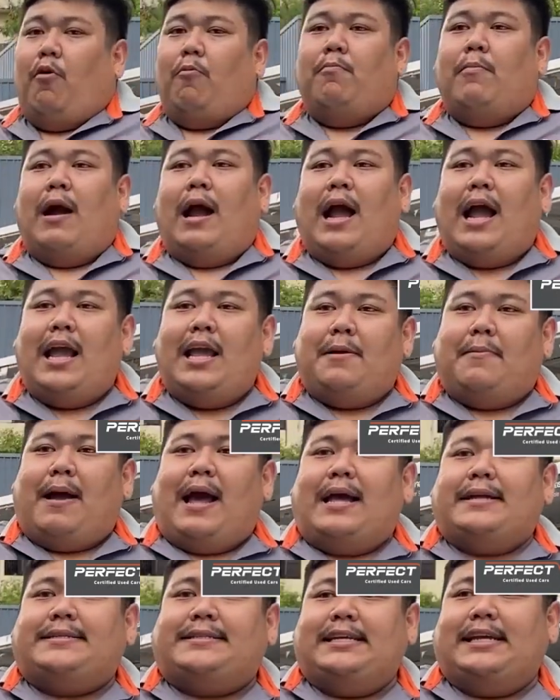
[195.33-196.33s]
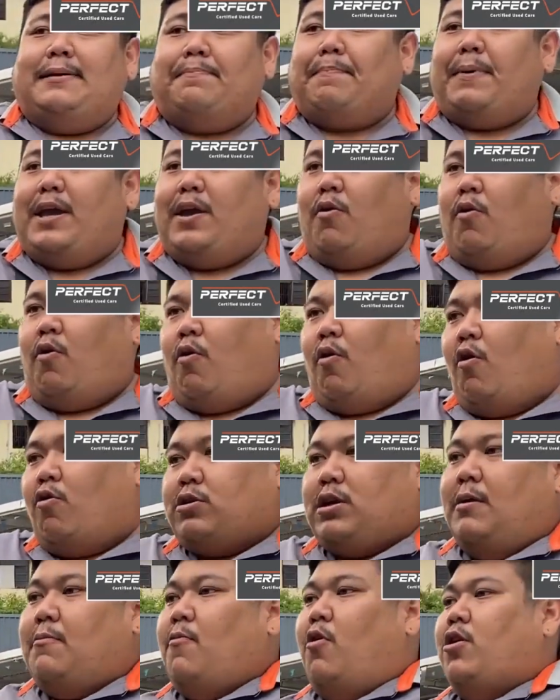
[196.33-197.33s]
ผมให้ภาษีปีหกห
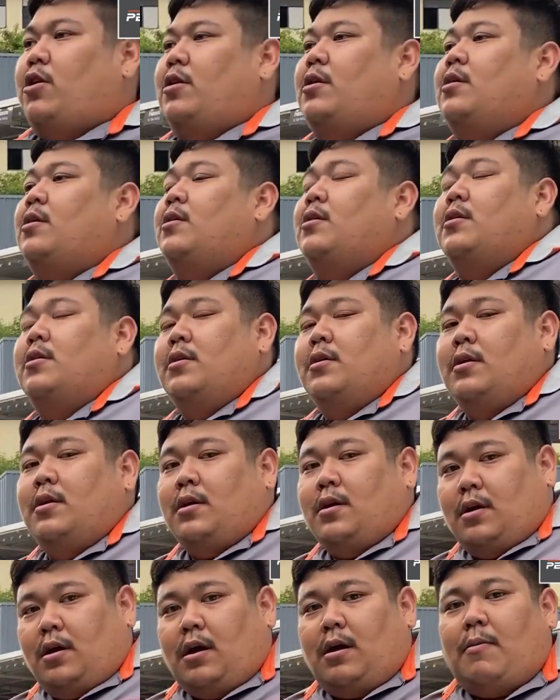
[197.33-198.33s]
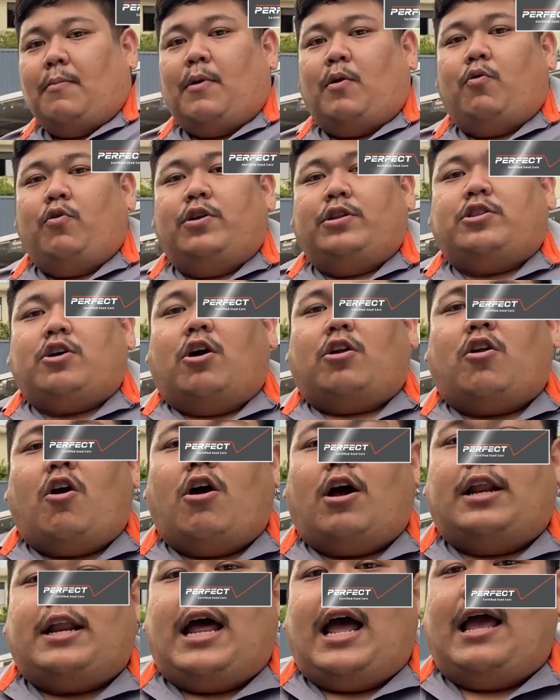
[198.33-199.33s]
กทั้งหมดเอามาคุยต่อรอ
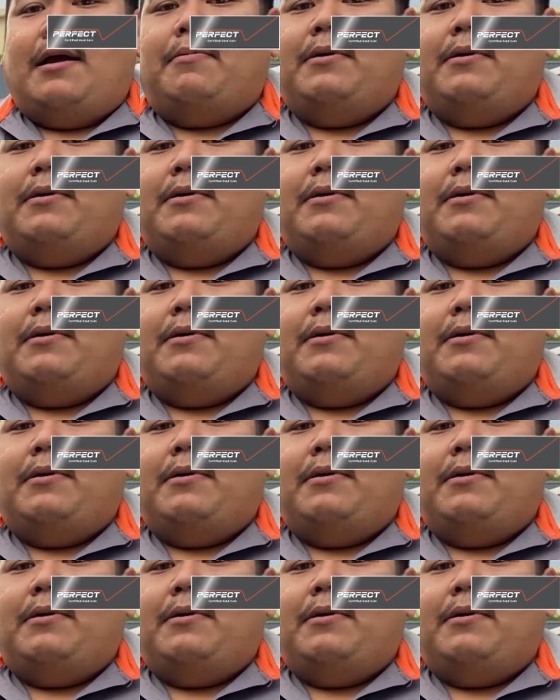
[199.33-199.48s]
งกันได้